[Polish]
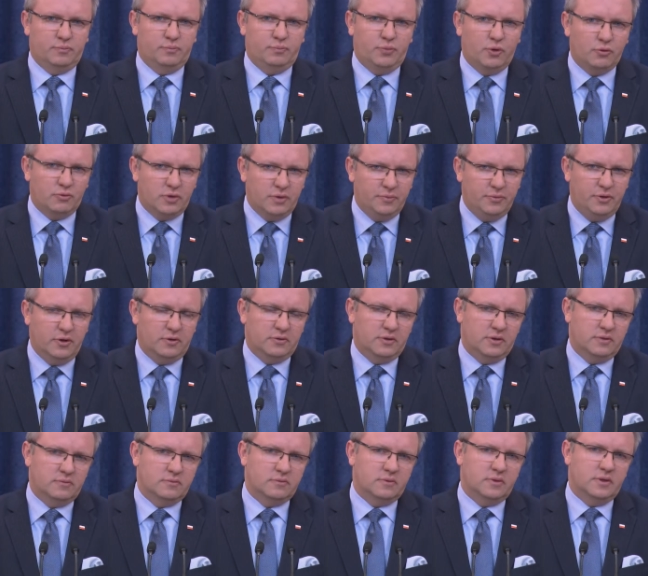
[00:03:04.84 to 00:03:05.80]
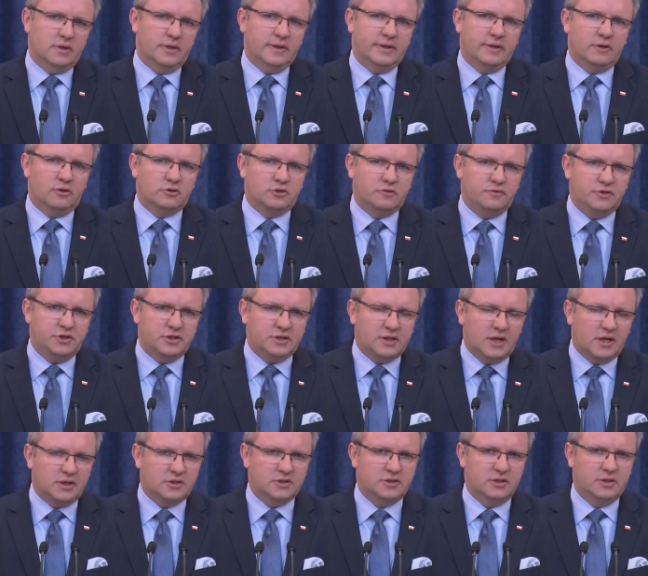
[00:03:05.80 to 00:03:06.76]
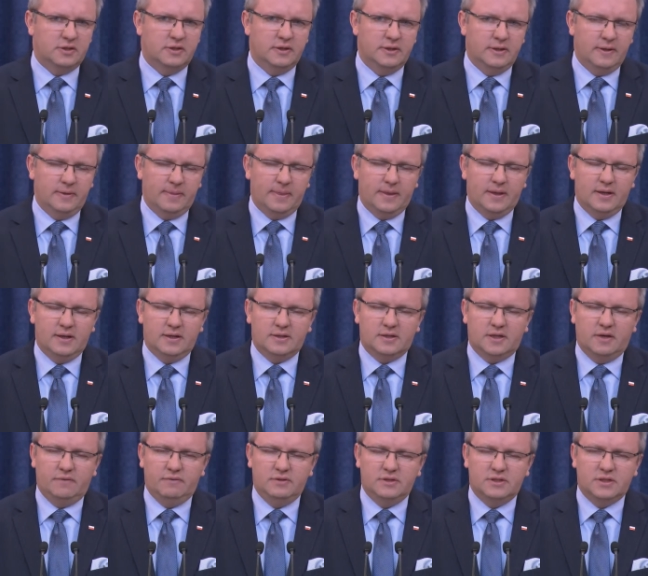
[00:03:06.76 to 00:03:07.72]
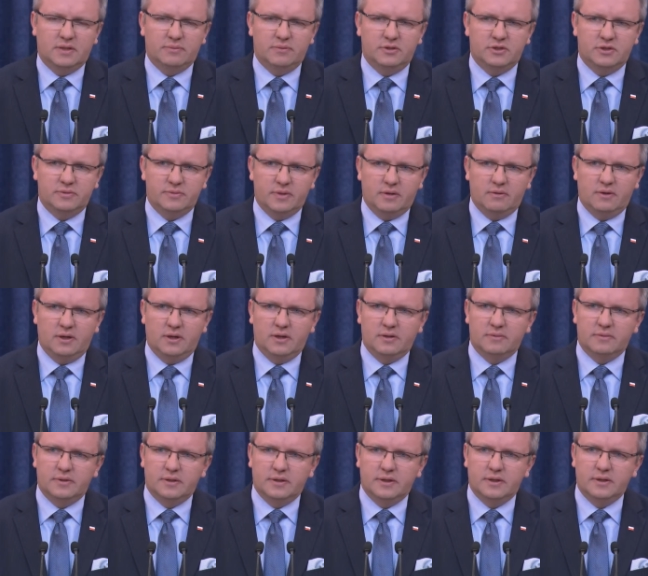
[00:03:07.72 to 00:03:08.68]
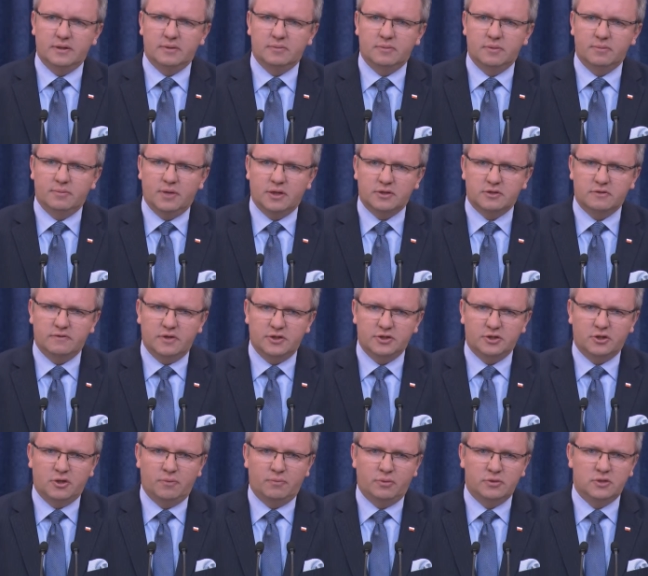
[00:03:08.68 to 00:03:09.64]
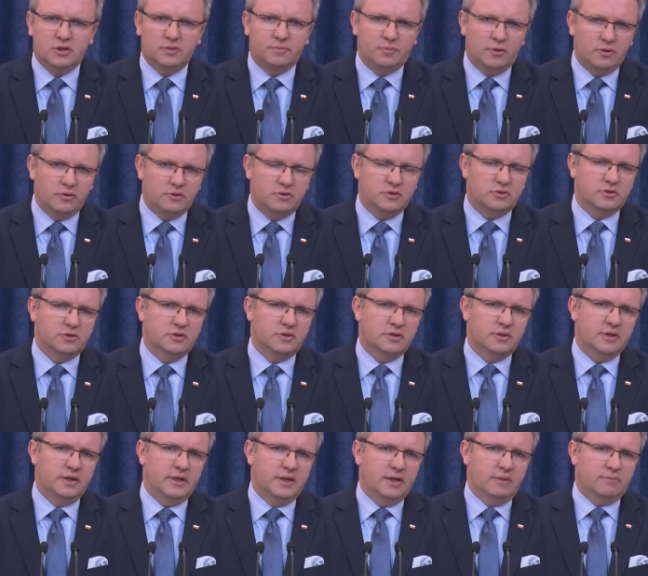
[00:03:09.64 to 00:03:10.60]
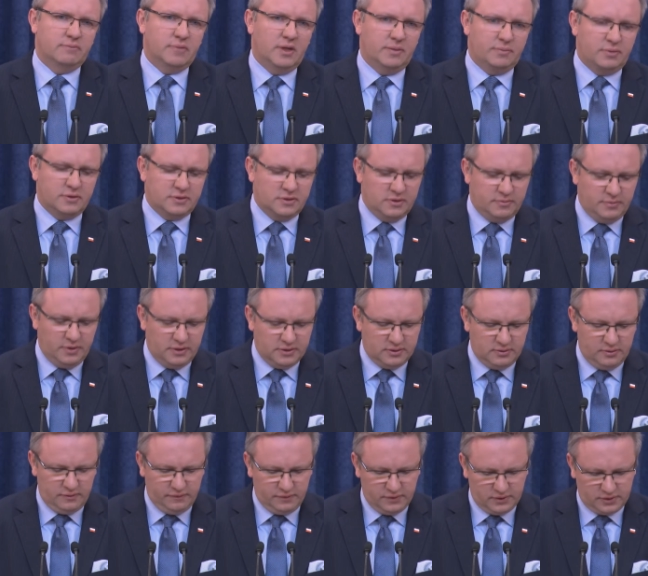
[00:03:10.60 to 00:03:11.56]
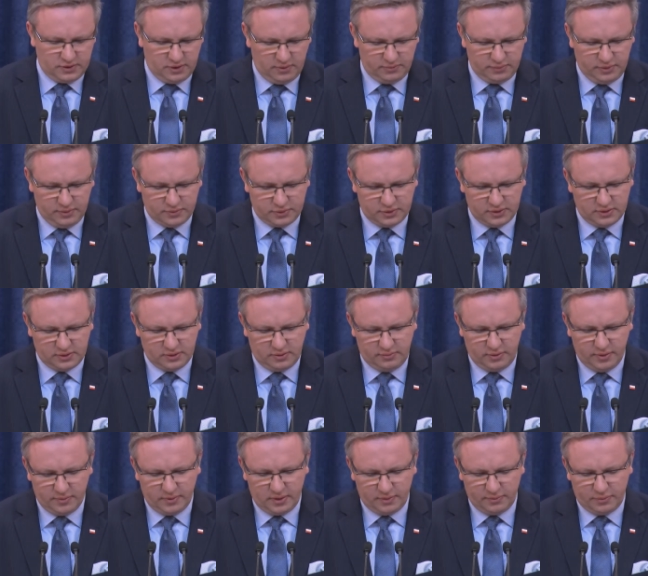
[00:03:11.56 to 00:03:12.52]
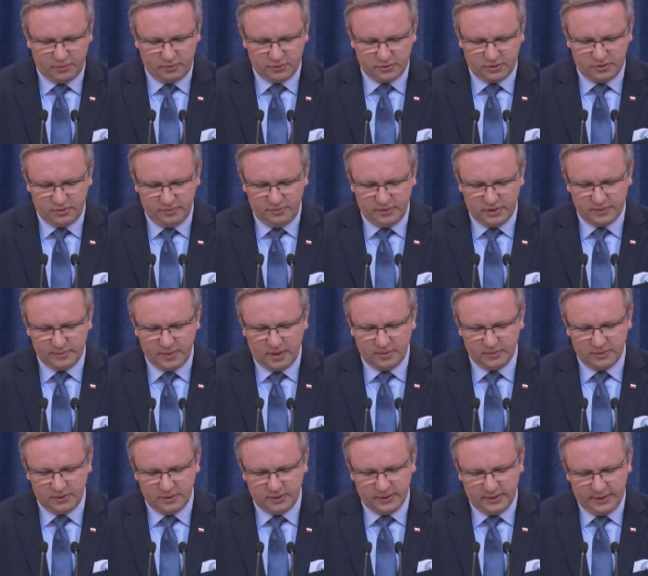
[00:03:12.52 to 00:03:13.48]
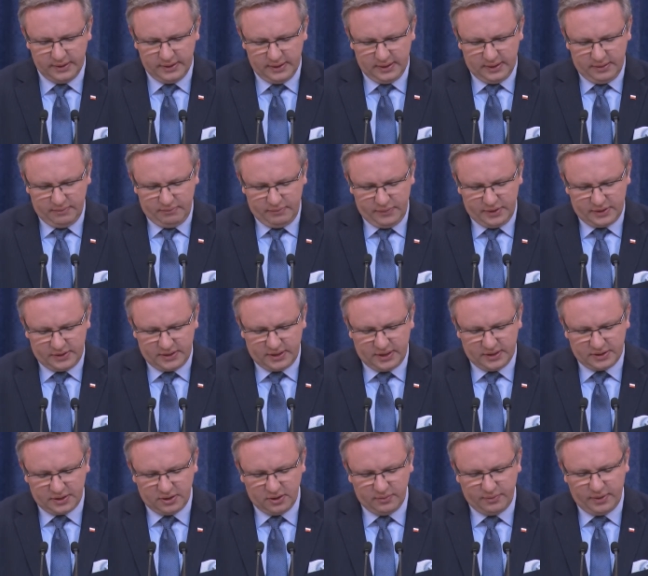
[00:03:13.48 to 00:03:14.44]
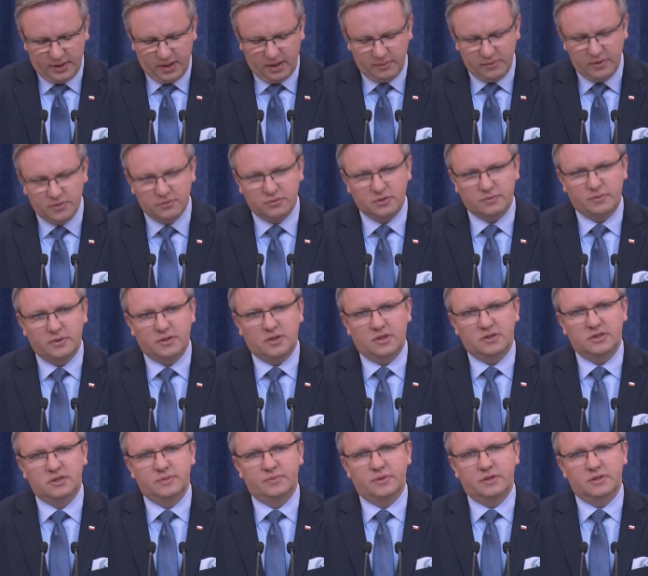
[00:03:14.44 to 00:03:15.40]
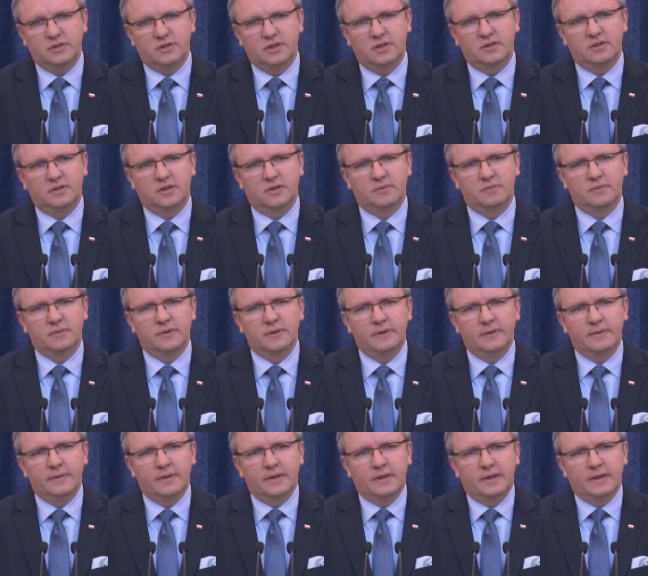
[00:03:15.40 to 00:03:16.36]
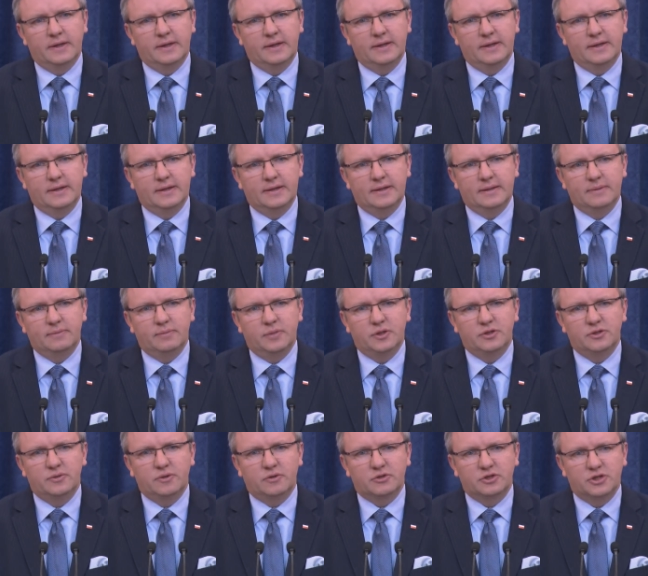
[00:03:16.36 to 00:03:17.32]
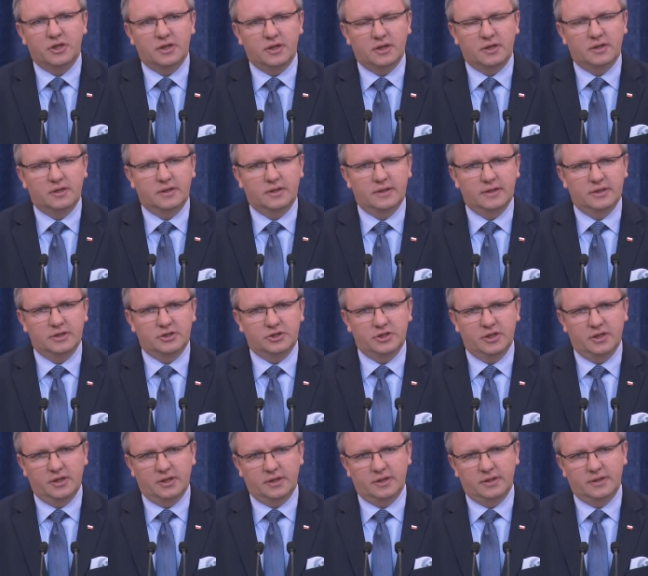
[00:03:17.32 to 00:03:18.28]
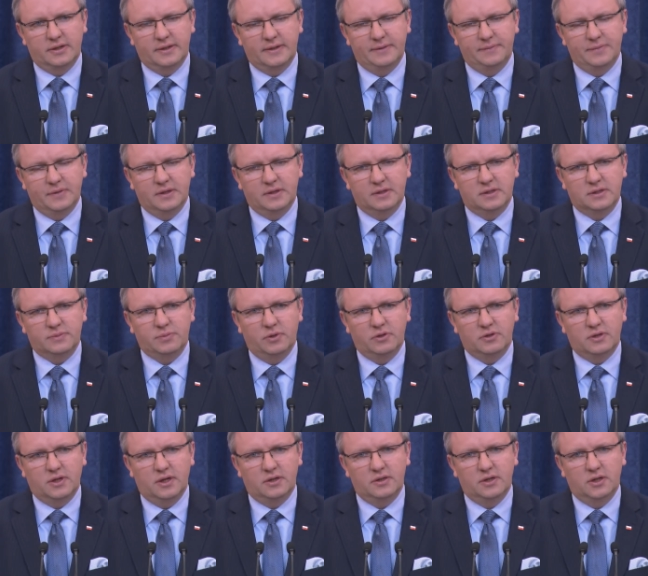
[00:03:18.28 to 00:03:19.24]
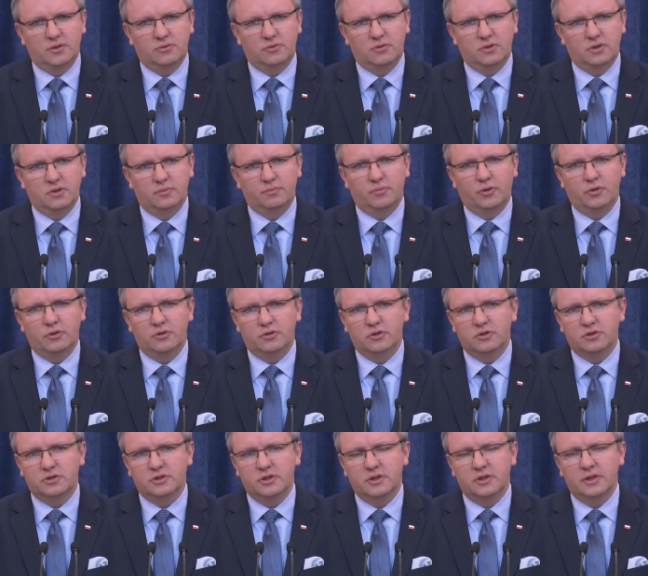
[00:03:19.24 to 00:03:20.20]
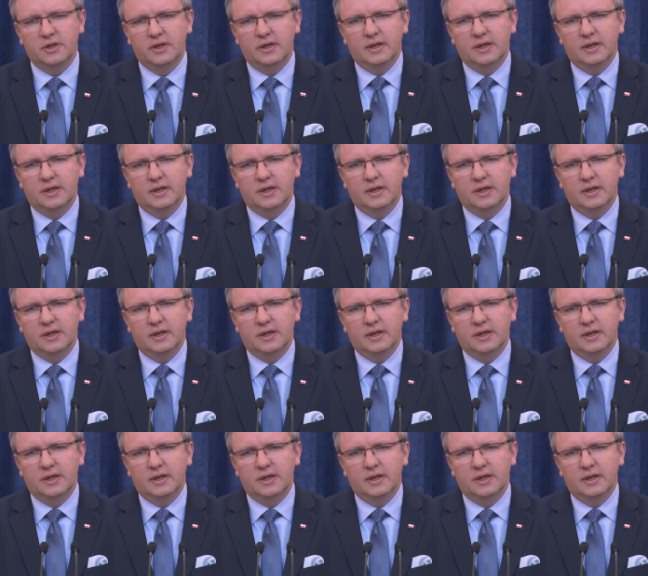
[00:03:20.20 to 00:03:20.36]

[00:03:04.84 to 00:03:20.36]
pogłębione. Oczywiście także ta wizyta będzie miała bardzo ważny komponent polityczny. Pan prezydent między innymi wystąpi przed obiema połączonymi izbami meksykańskiego parlamentu, spotka się z prezydentem, e, e, będzie miał szereg, szereg e, spotkań natury politycznej,